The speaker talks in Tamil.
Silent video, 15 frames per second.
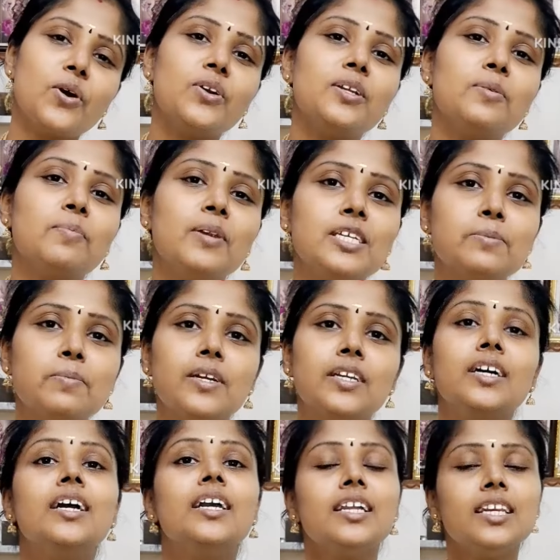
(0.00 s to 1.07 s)
ஆர்டர் ப்ளேஸ்
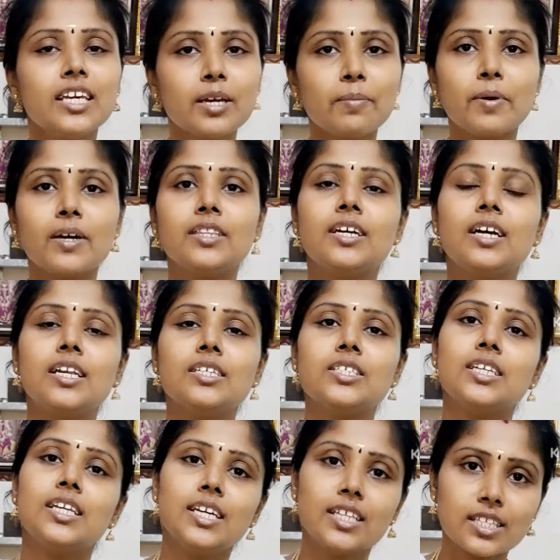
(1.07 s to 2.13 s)
பண்ணுங்கள் இன்றைக்கி பார்த்த
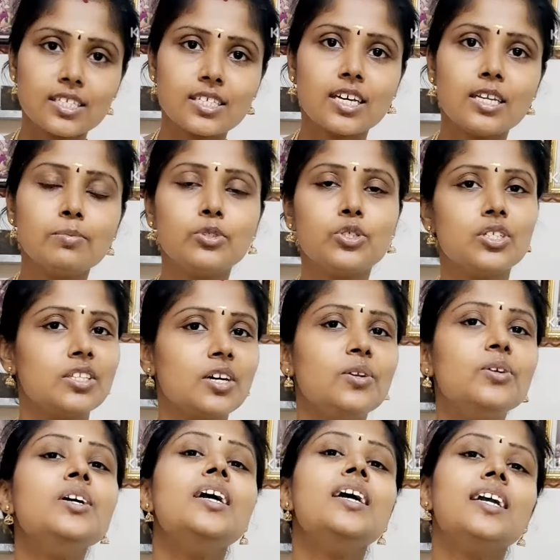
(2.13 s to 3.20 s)
கலெக்ஷனில் எந்த சாரீ
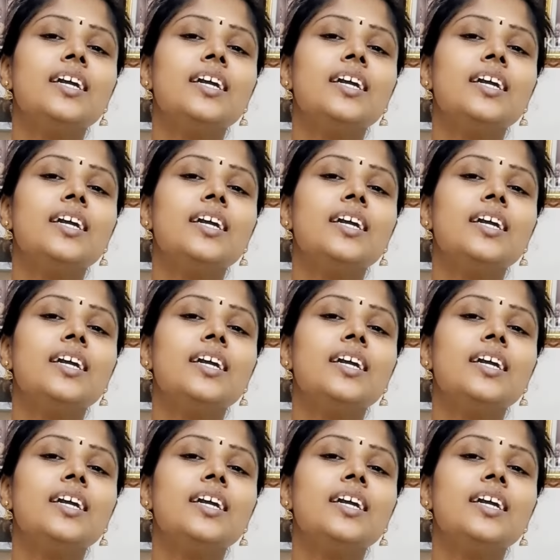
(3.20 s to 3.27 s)
பிடிச்சிருந்தாலும்